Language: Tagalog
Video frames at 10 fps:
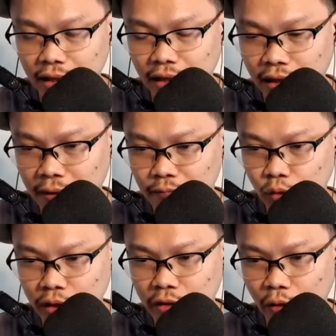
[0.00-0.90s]
um,
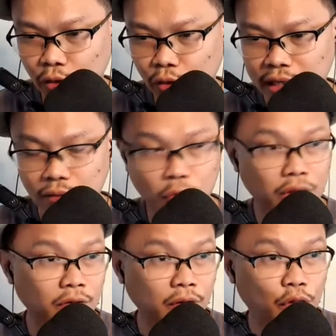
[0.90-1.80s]
130 and
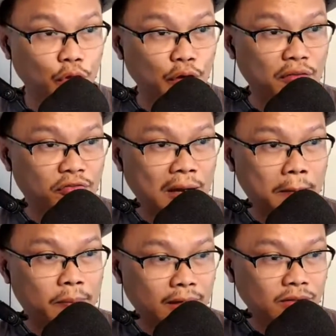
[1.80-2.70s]
135
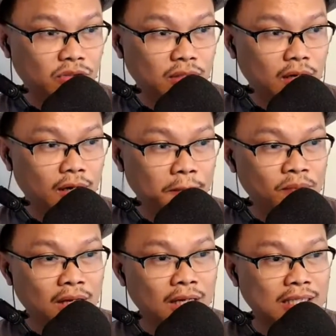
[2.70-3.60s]
pounds. Um,
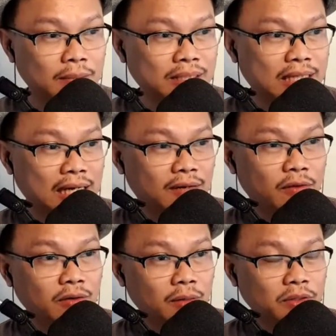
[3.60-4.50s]
samantala
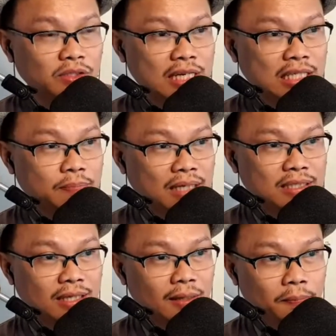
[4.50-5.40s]
round number 6
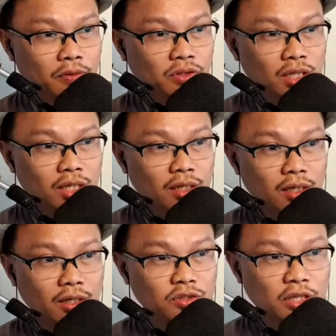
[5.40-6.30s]
baksak na po si
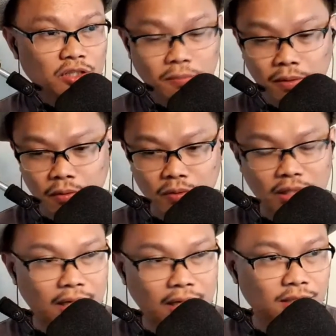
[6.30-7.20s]
uh, Jason
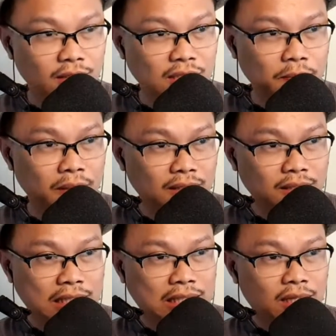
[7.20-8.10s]
Maloney as
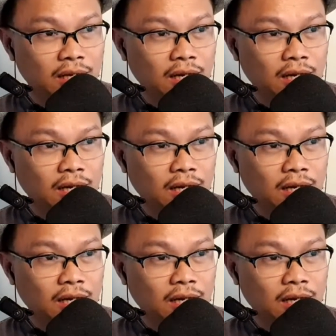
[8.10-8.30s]
expected.